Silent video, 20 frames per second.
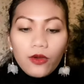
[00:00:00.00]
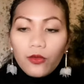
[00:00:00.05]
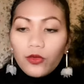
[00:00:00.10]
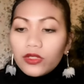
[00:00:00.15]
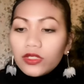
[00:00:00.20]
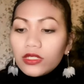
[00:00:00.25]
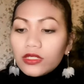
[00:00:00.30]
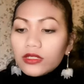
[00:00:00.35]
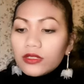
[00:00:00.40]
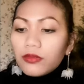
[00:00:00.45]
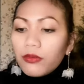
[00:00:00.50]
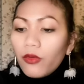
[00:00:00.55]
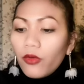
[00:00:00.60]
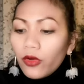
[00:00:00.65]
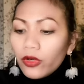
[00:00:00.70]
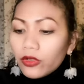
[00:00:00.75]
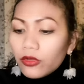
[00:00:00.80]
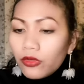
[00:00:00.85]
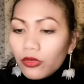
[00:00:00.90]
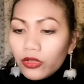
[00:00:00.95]
Which is
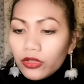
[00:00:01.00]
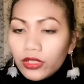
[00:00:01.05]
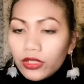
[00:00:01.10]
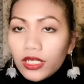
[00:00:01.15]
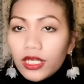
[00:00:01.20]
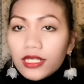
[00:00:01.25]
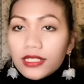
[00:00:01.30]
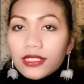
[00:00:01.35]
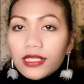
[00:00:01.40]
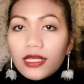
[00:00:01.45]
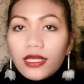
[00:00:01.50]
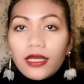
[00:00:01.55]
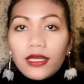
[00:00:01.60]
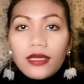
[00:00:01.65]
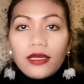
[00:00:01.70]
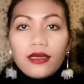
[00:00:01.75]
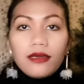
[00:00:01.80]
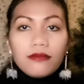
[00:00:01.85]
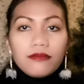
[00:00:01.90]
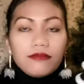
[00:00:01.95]
more good
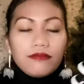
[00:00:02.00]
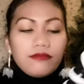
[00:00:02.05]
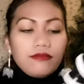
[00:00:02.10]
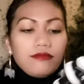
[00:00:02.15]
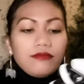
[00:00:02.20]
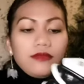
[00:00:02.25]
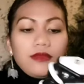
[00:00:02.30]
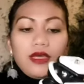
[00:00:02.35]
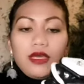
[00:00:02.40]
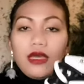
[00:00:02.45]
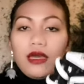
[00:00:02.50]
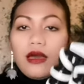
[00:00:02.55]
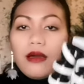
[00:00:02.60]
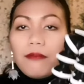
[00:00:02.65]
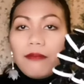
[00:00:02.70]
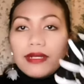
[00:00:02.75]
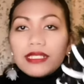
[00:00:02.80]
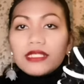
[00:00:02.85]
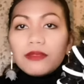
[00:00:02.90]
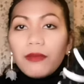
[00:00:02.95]
kasi
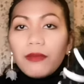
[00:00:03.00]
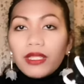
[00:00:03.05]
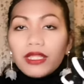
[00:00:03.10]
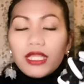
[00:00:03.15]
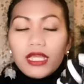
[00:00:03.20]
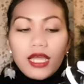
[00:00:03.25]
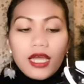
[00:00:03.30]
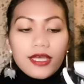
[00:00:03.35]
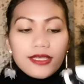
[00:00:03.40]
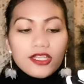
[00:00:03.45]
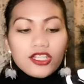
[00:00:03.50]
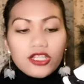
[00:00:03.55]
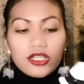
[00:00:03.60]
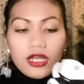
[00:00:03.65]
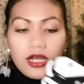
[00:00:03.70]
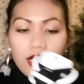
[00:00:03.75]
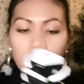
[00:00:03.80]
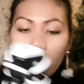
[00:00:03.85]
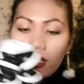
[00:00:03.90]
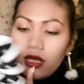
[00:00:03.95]
mas matigas
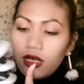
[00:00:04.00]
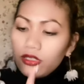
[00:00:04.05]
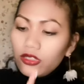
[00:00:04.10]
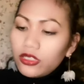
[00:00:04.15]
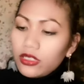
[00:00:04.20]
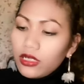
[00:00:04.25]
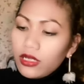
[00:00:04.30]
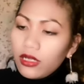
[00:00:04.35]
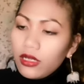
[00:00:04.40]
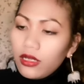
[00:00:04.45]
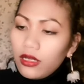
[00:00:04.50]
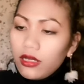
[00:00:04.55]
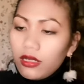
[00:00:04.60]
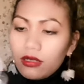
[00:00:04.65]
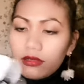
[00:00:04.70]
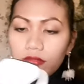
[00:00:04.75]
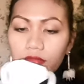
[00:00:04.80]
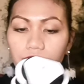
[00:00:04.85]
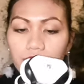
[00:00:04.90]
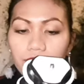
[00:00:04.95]
siya at
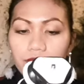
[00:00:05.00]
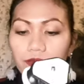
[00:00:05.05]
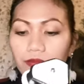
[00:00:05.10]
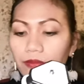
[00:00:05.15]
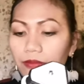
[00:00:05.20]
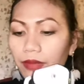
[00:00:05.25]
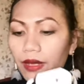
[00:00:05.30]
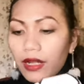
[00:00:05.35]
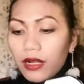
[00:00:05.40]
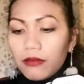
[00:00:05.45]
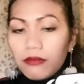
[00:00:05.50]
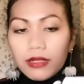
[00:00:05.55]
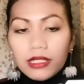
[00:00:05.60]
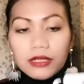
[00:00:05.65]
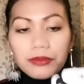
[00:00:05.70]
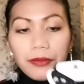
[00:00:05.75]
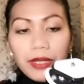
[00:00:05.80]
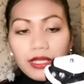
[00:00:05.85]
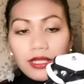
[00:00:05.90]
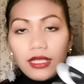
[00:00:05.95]
saka parang
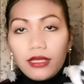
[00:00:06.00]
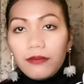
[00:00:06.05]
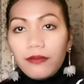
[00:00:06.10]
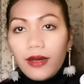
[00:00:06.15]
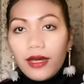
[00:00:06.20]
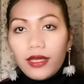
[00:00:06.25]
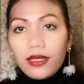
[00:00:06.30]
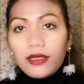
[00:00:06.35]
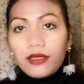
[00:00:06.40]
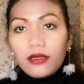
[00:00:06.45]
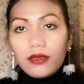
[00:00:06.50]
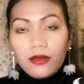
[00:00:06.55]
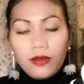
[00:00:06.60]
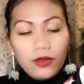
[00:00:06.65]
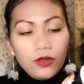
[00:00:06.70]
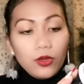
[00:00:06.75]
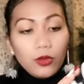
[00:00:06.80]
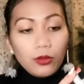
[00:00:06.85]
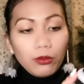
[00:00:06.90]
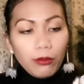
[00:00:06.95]
mas matibay
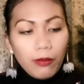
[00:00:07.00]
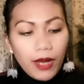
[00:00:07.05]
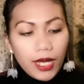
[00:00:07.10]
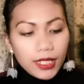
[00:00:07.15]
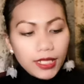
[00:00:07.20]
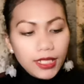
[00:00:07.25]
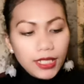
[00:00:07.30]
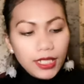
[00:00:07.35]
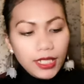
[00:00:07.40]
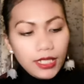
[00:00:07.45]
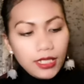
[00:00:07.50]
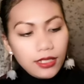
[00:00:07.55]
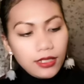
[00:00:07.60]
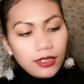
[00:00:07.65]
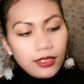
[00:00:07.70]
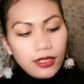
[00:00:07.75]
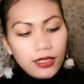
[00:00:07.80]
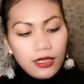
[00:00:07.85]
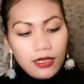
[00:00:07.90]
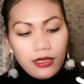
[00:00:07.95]
yung body.
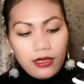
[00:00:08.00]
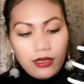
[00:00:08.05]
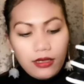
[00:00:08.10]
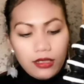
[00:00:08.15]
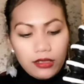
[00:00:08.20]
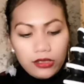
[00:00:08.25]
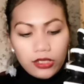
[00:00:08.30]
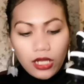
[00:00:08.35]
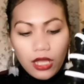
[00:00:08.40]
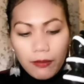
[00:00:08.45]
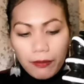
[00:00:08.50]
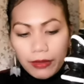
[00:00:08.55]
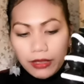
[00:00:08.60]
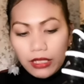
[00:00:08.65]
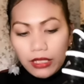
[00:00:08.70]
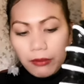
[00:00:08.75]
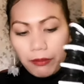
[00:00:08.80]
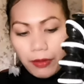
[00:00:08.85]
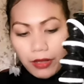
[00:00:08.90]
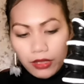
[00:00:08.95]
Tsaka
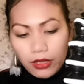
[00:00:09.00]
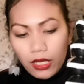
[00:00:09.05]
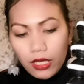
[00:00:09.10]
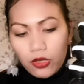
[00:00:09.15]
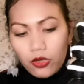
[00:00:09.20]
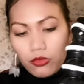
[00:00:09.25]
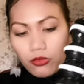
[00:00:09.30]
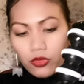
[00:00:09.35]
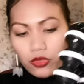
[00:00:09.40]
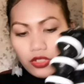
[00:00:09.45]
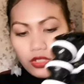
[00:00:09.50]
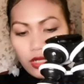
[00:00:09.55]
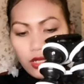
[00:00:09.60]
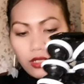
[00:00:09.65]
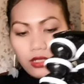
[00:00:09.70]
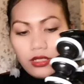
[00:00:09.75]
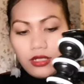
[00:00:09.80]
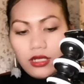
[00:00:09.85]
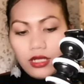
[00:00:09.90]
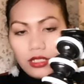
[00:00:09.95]
pag ipatayo mo siya
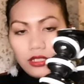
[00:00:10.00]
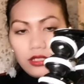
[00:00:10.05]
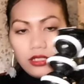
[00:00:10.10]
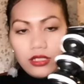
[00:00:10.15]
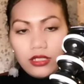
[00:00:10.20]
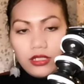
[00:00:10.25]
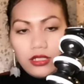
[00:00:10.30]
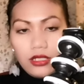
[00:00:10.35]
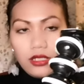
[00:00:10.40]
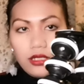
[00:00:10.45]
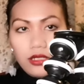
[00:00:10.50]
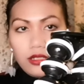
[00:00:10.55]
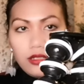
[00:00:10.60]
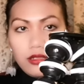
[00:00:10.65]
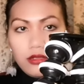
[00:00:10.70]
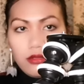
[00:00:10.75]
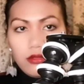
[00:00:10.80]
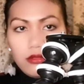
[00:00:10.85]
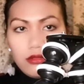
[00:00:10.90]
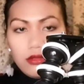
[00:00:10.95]
ng ganyan, ayan.
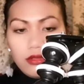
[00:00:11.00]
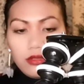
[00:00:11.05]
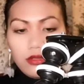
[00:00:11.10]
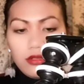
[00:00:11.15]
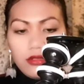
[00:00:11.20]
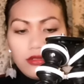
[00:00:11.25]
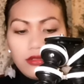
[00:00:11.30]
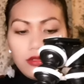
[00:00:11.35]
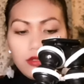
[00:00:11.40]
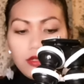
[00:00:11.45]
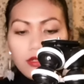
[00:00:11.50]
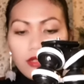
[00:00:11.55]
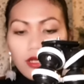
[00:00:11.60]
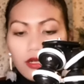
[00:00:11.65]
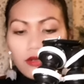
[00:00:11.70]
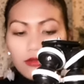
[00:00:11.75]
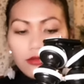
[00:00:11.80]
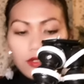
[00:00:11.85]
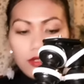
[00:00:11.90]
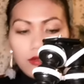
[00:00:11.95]

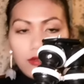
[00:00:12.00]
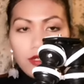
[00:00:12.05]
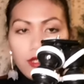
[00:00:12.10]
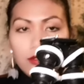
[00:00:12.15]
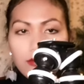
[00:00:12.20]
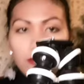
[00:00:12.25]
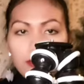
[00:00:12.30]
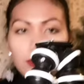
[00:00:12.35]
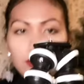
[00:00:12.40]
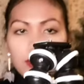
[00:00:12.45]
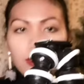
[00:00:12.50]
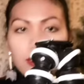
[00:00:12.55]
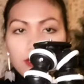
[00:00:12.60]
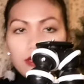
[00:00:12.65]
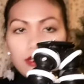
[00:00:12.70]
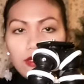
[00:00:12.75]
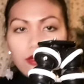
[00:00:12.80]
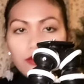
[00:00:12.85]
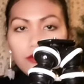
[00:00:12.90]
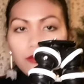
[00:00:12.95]
Natakot akong yanuhin
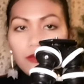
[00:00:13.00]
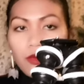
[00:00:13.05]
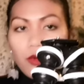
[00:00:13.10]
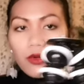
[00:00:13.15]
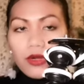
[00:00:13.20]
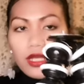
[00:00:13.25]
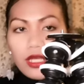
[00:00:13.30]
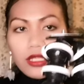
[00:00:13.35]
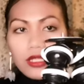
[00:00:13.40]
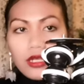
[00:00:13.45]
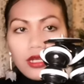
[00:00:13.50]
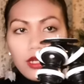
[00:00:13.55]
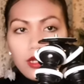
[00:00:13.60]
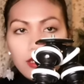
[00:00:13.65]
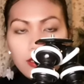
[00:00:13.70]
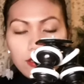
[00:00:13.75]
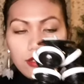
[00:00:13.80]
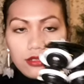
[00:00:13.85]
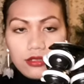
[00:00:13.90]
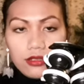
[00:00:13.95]
kasi yung broken nga.